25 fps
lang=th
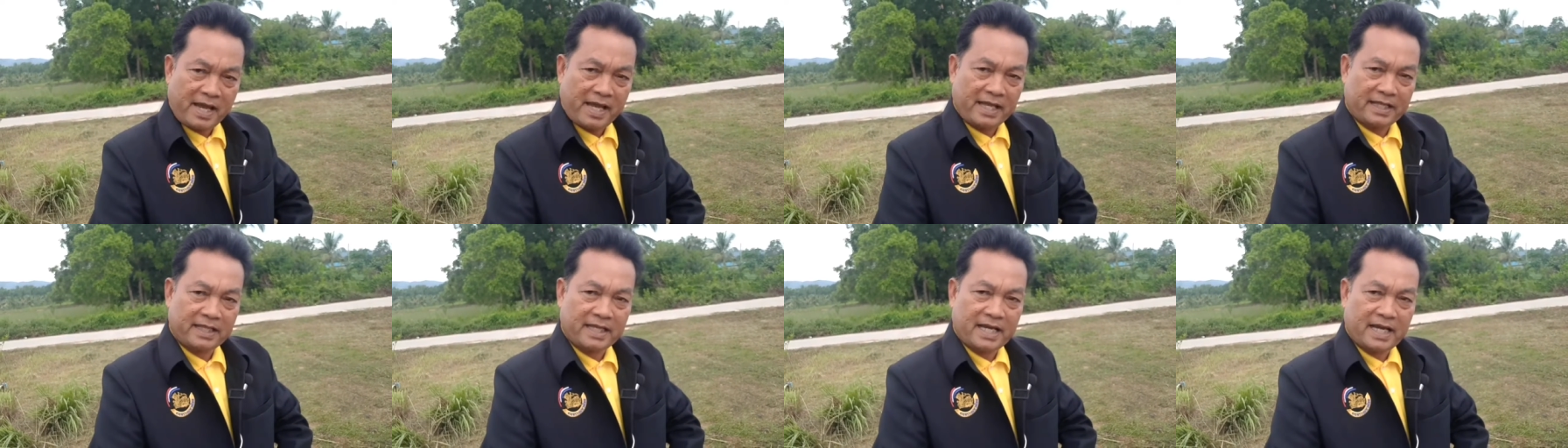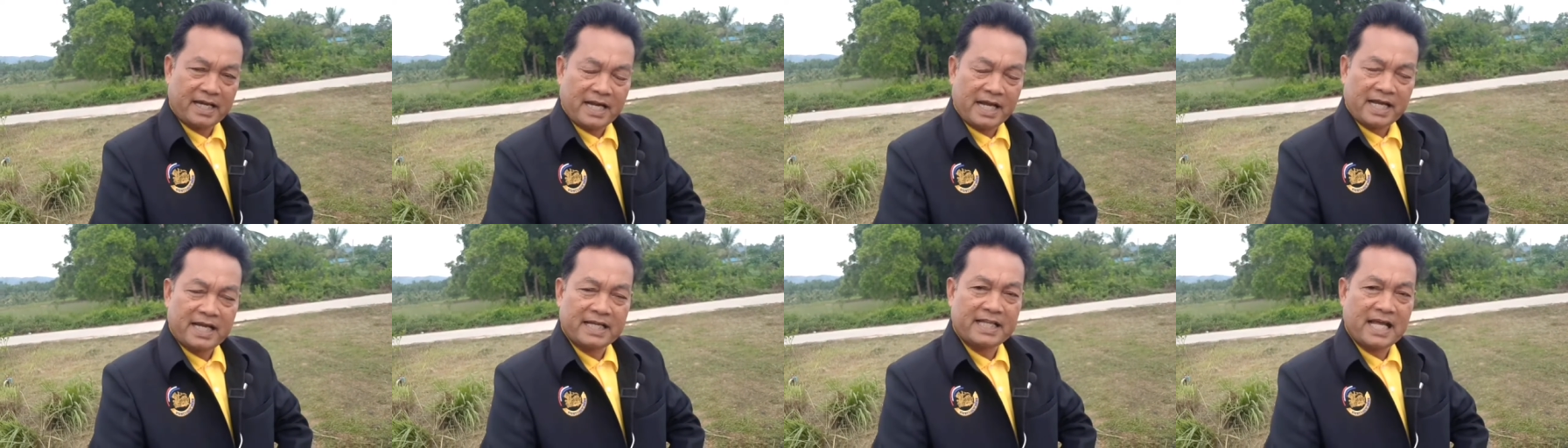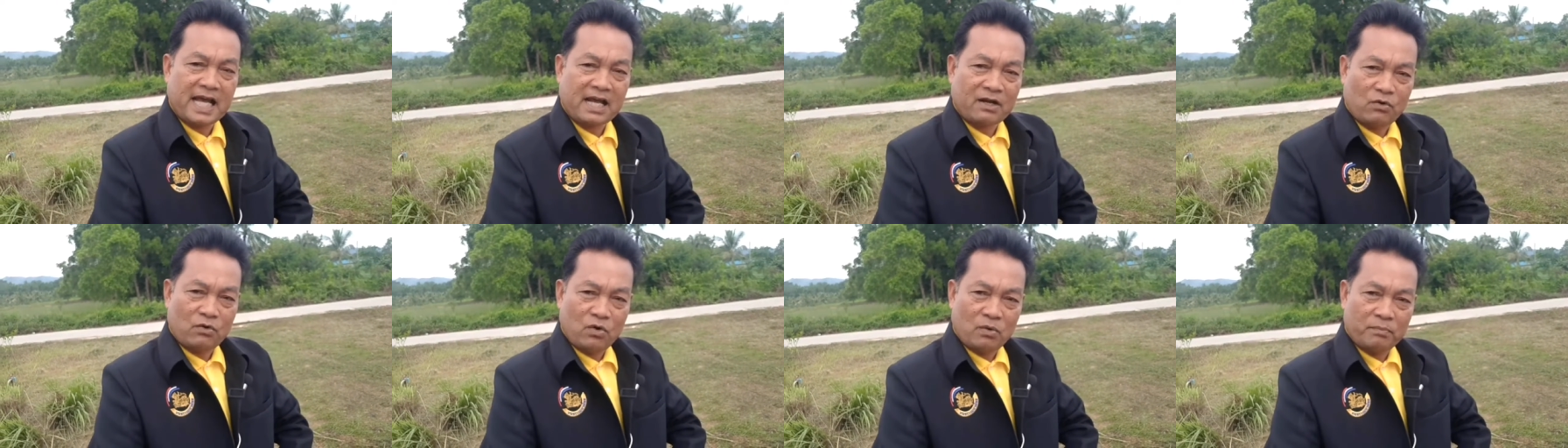28 กรก
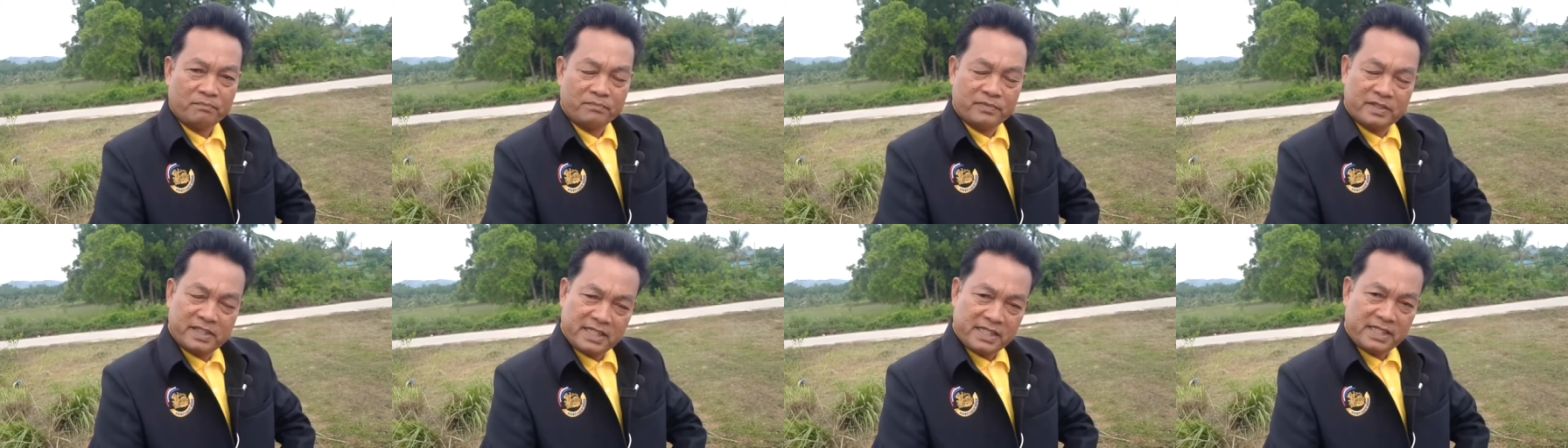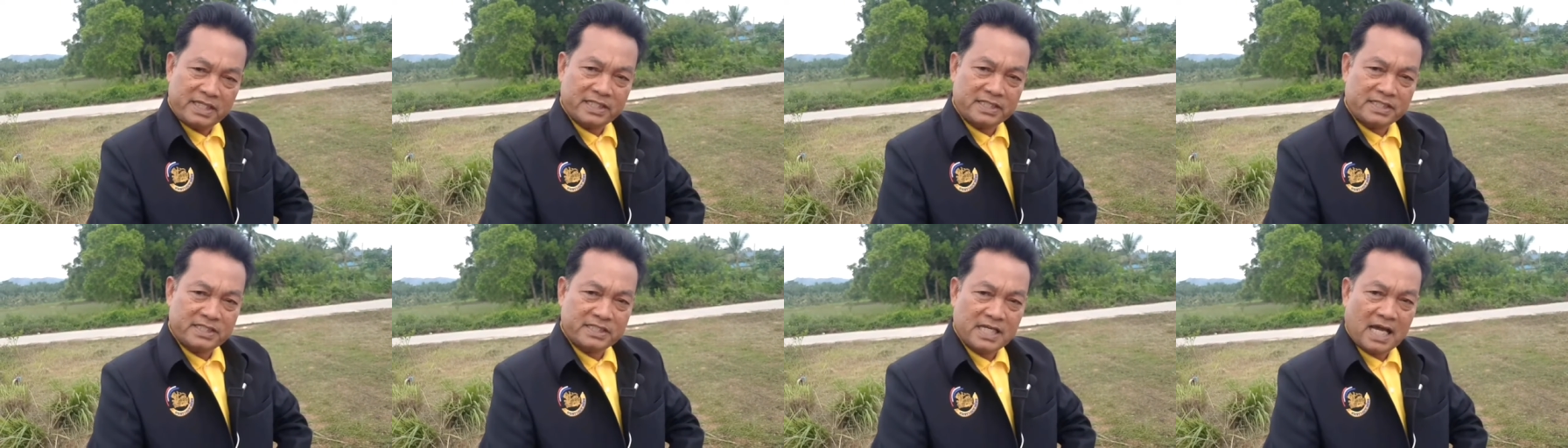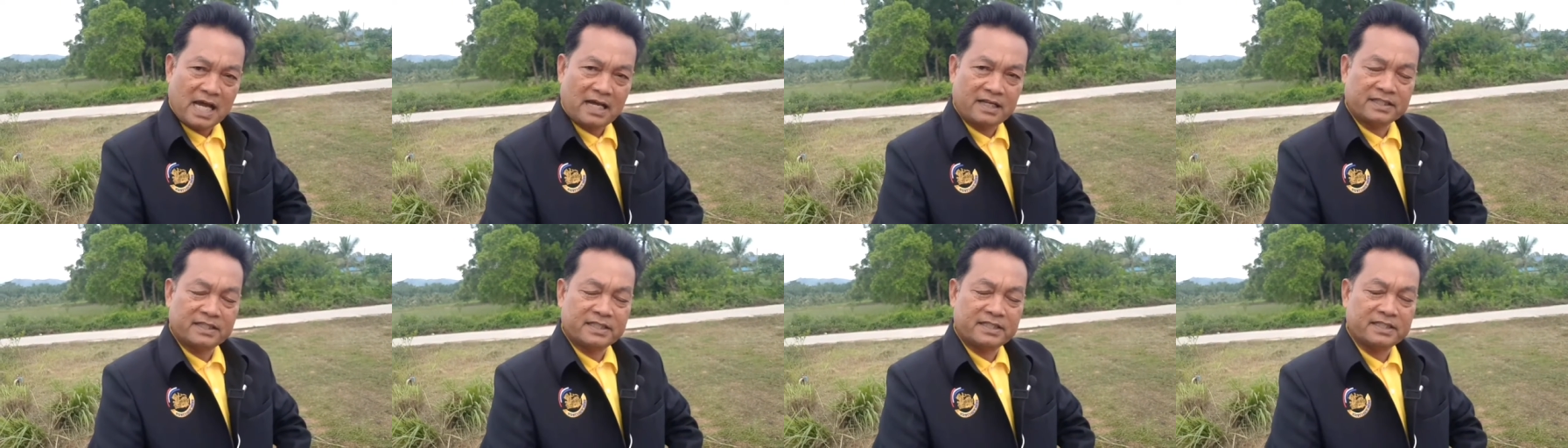ฎาคมที่
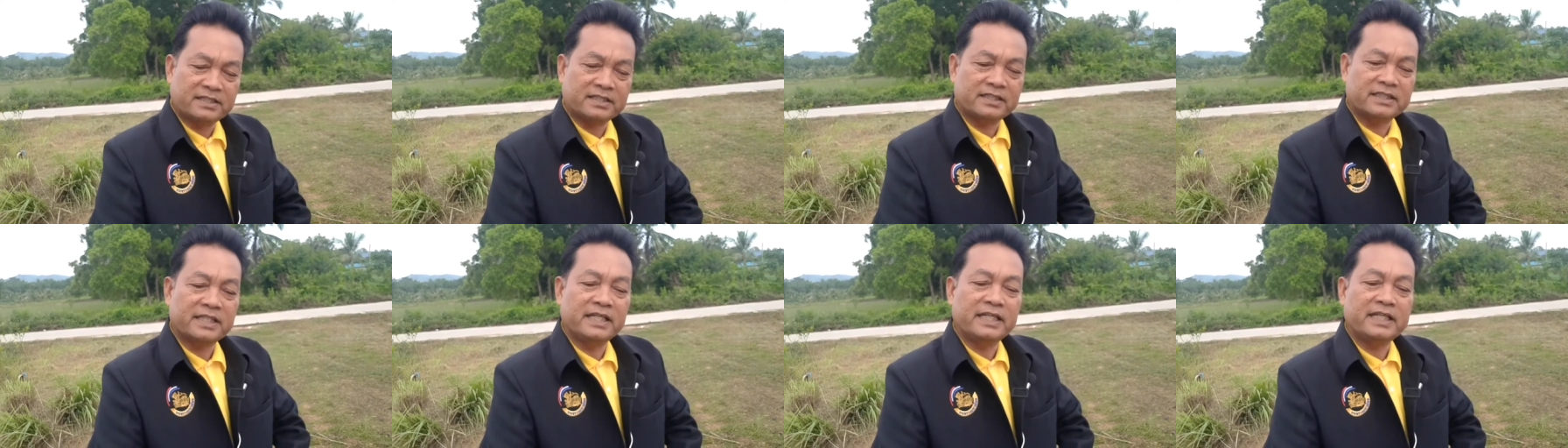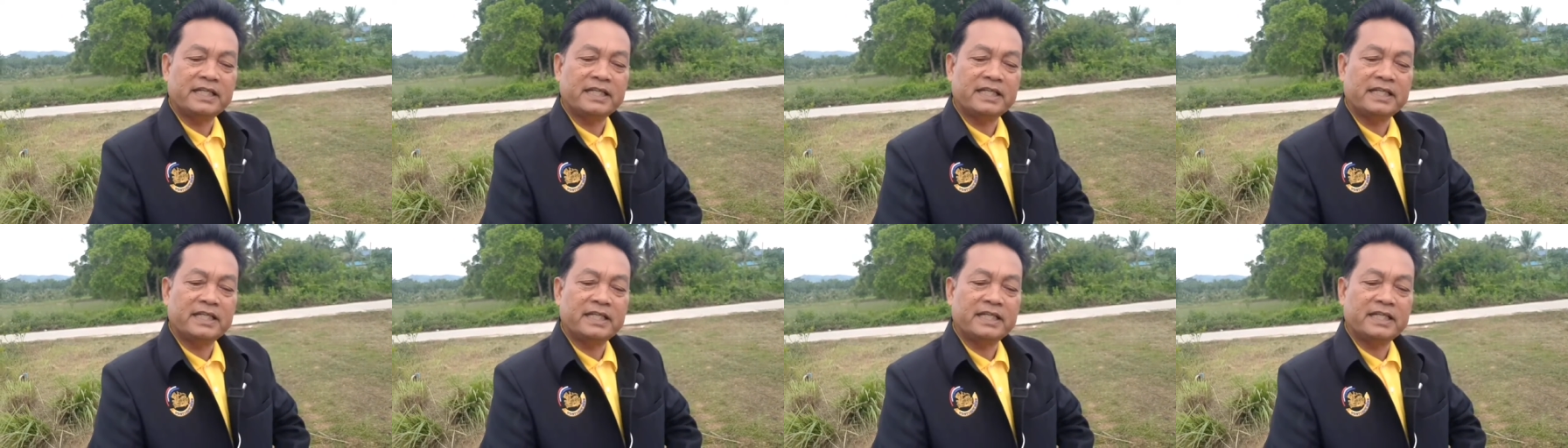จะถึงนี้